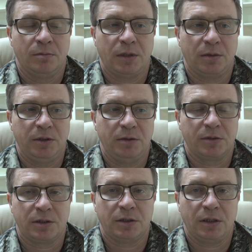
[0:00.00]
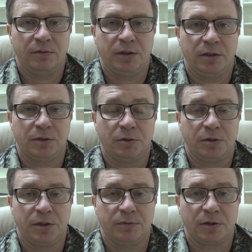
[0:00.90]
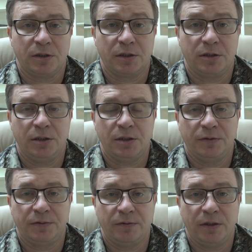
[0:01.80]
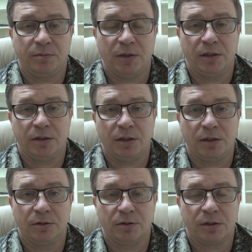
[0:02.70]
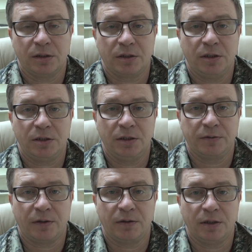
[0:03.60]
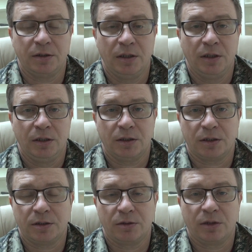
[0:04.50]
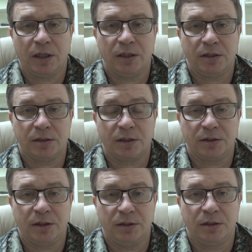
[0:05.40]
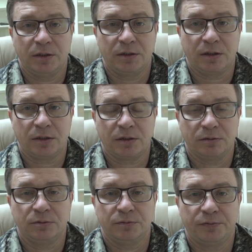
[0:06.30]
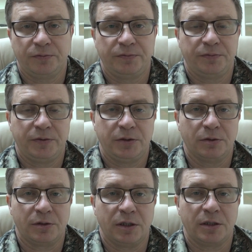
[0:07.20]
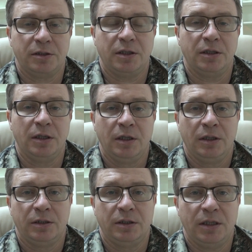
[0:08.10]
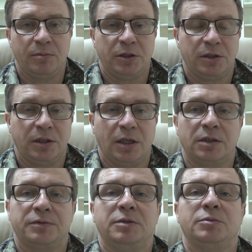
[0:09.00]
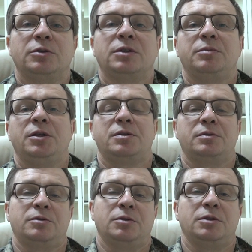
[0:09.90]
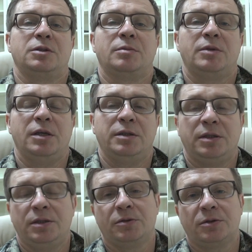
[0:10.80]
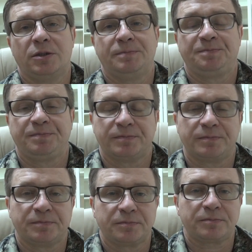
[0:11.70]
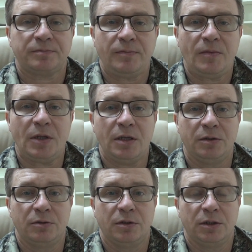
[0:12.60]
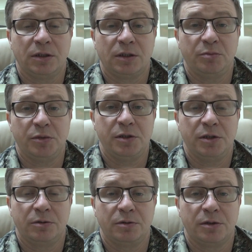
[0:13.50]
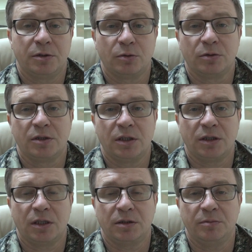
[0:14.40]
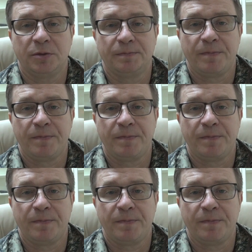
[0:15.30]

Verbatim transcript: Проблема изготовления, то есть его сложнее шлифовать, маленький клинок сложнее шлифовать. Также и рукоять сложнее делать, так как ну, все сложнее. Да, материалов немного меньше уходит на маленький нож там, но это компенсируется трудозатратами.